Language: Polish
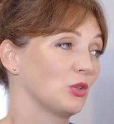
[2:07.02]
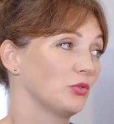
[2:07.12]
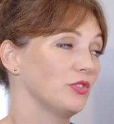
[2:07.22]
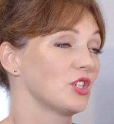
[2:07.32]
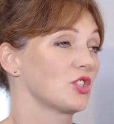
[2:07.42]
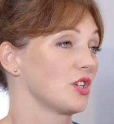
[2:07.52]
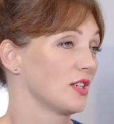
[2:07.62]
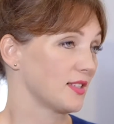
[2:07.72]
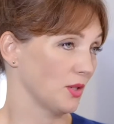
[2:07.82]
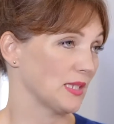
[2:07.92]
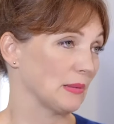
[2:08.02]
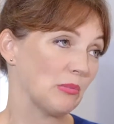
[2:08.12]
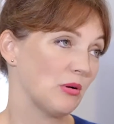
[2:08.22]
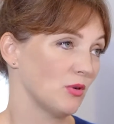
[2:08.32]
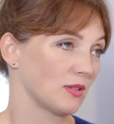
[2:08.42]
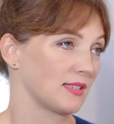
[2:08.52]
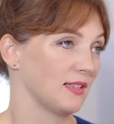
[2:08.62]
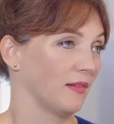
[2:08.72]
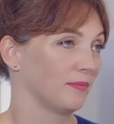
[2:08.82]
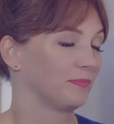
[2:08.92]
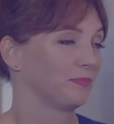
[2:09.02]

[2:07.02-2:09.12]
również są sobie pomocne.